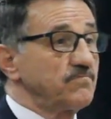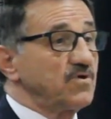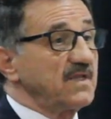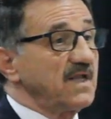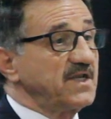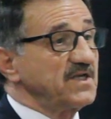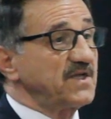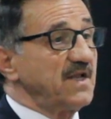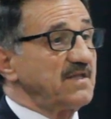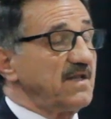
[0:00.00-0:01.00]
Burada
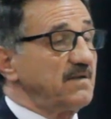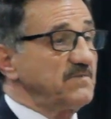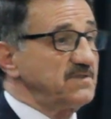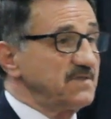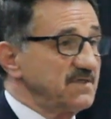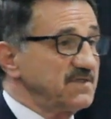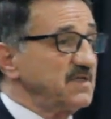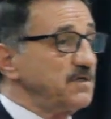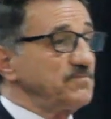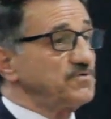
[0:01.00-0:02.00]
teşkilatlarımız,
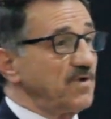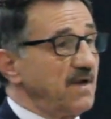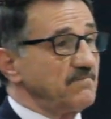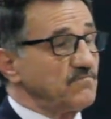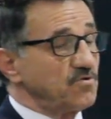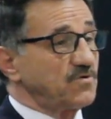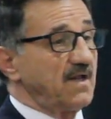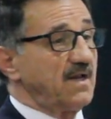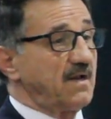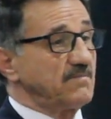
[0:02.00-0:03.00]
seçilmiş olan
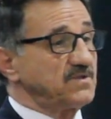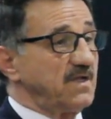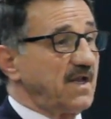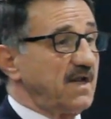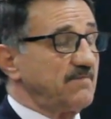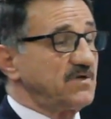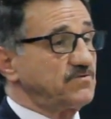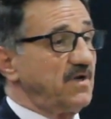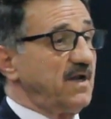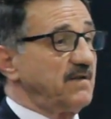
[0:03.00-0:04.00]
muhtarlarımız, ilgilenen
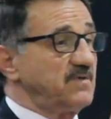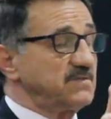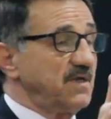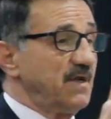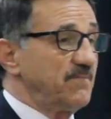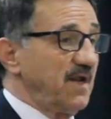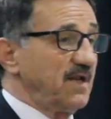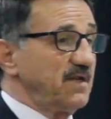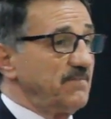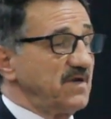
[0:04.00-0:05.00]
mesuyelerimiz,
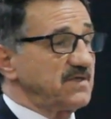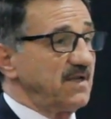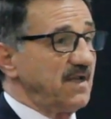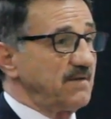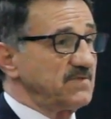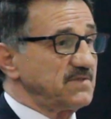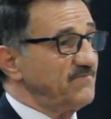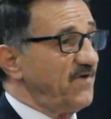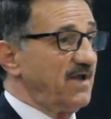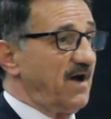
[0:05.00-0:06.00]
belediye
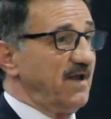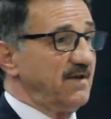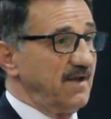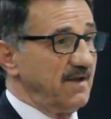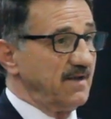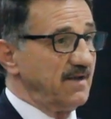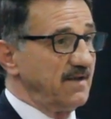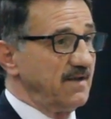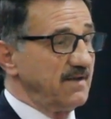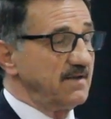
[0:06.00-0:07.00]
başkanlarımızın vay haline.
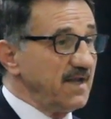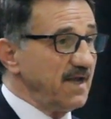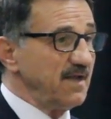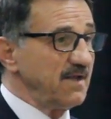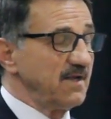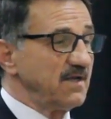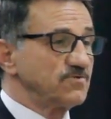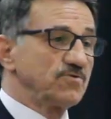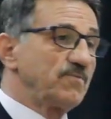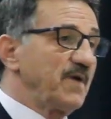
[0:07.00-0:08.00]
Niye?
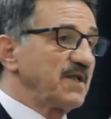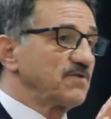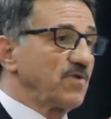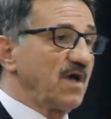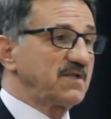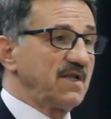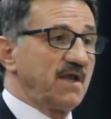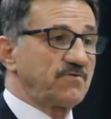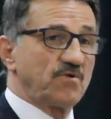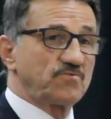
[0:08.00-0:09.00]
Çünkü bende durak
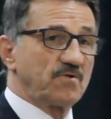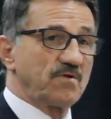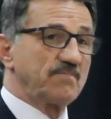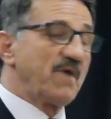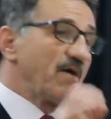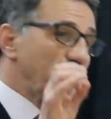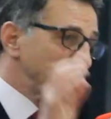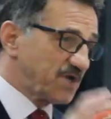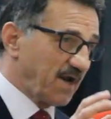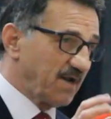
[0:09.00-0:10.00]
dinlek yoktur. Ben
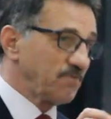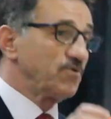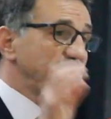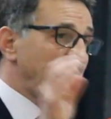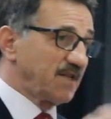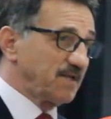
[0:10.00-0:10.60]
koşar, koşar